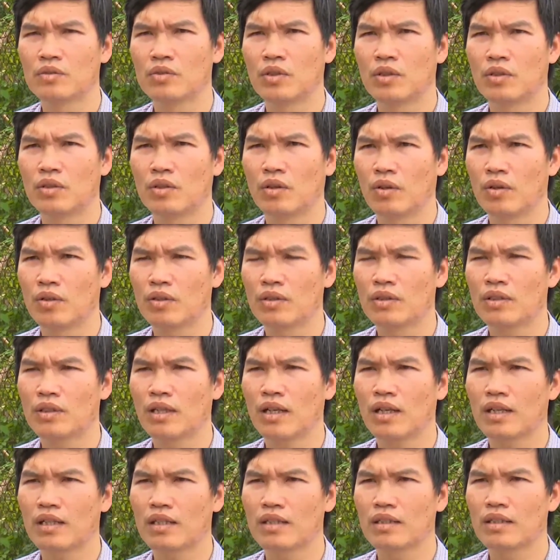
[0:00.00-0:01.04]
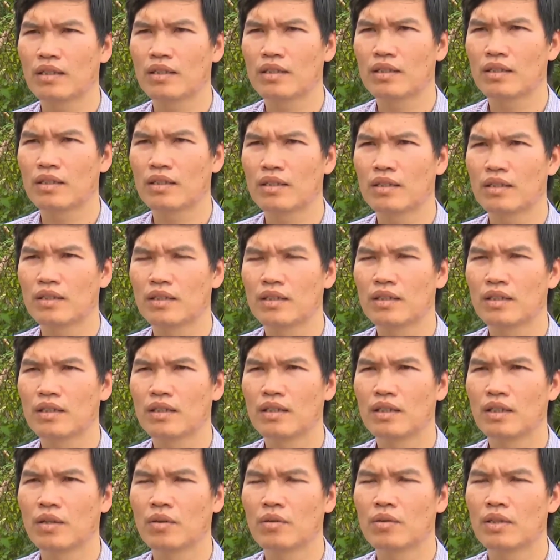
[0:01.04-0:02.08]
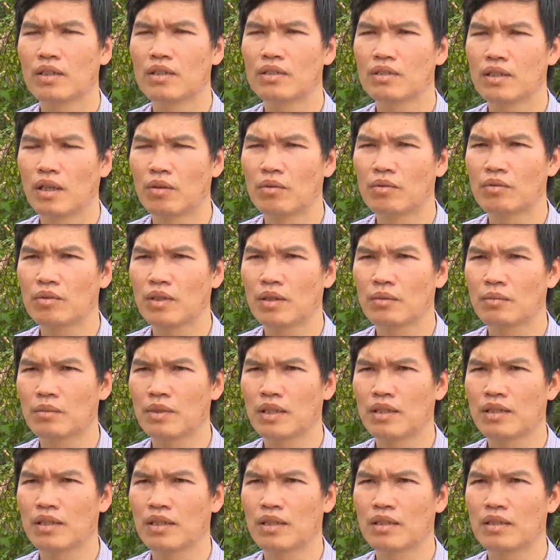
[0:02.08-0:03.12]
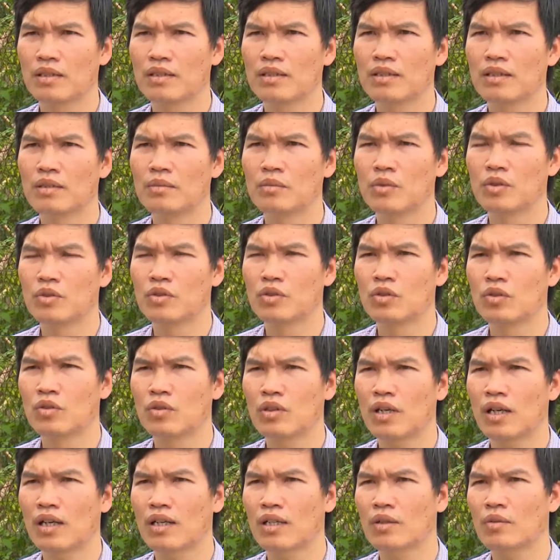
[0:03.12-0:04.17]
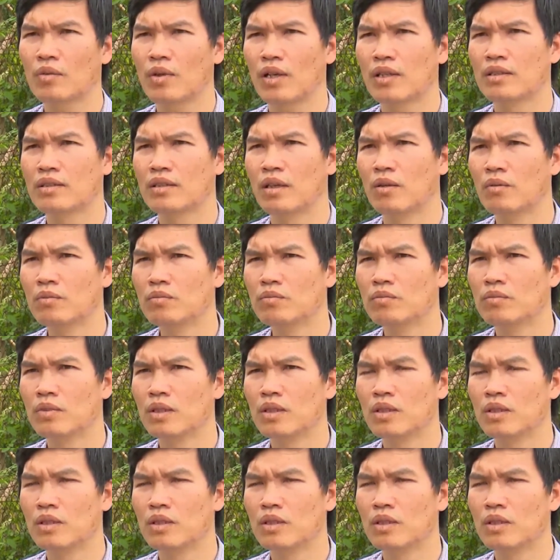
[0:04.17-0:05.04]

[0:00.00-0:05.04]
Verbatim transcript: chuyển đổi các cái cơ cấu cây trồng, đặc biệt là đưa một số các cái loại giống